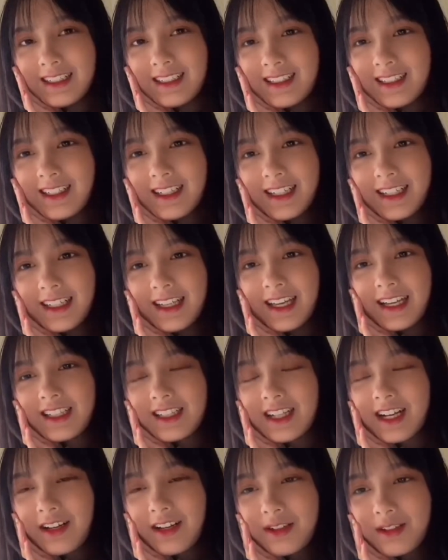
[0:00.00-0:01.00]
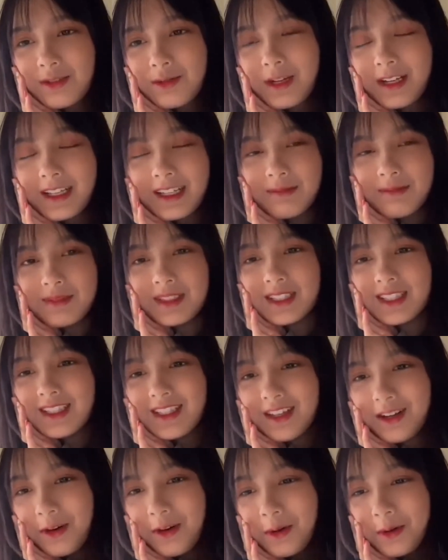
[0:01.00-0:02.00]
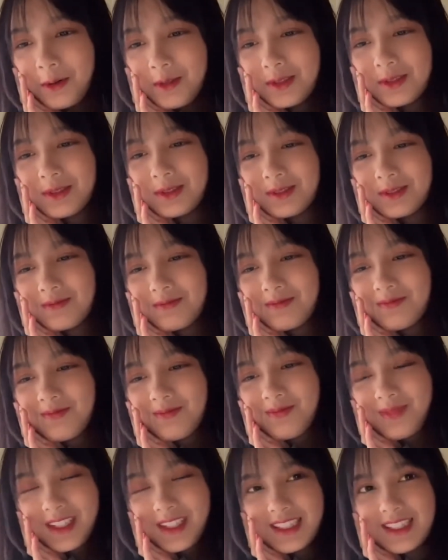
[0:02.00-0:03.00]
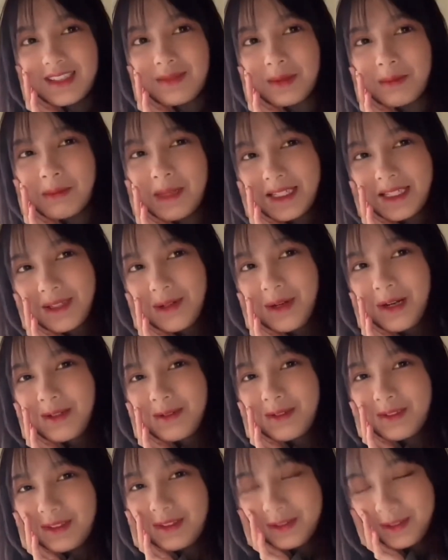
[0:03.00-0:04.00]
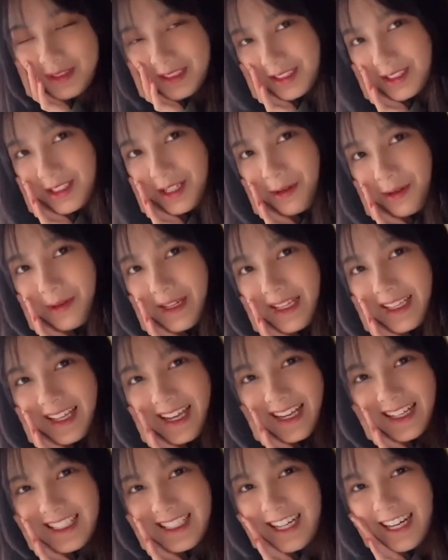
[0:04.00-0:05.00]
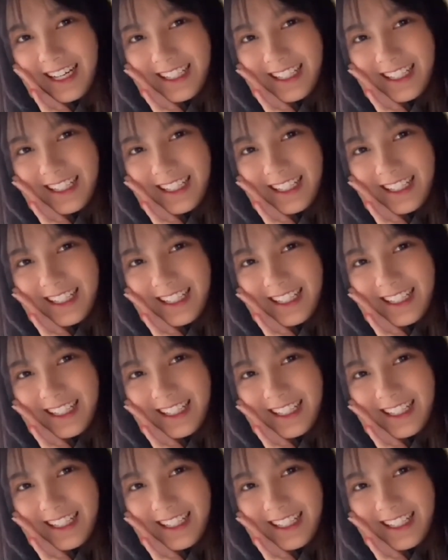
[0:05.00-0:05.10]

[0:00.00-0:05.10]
可以延长双眼皮以后，我就基本每次化妆都会稍微延长一